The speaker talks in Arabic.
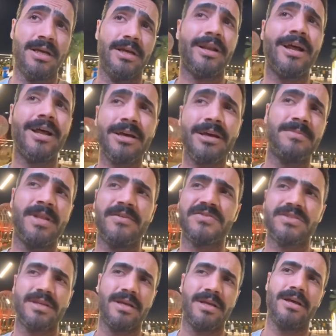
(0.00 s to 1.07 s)
يراقب
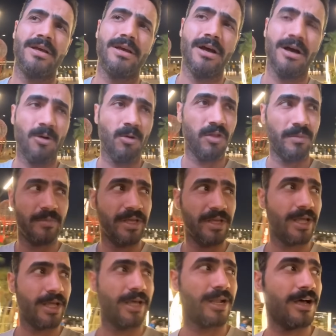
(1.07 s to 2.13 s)
نفسه أو
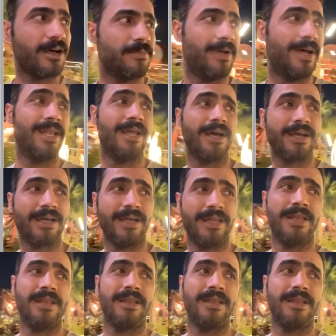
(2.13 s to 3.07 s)
ضميره يراقبه على الأقل